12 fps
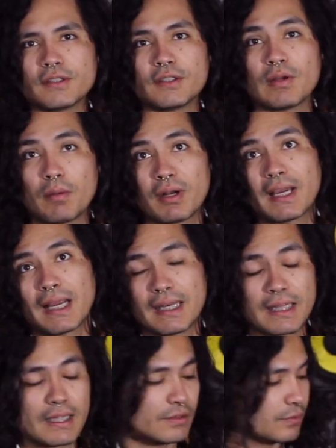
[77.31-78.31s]
y una buena
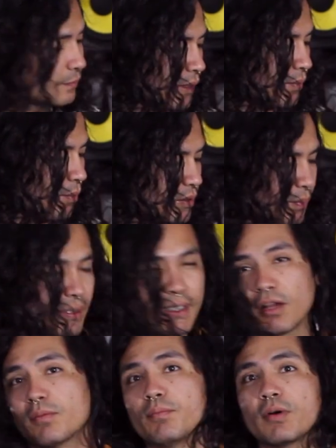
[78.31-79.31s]
calidad. ¿no? Les vamos a
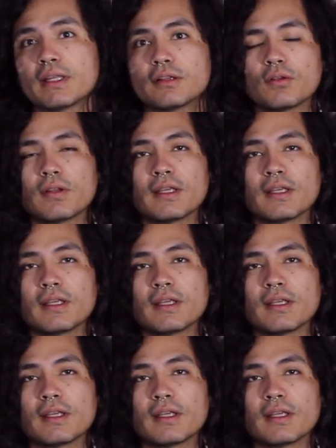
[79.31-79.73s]
platicar un poquito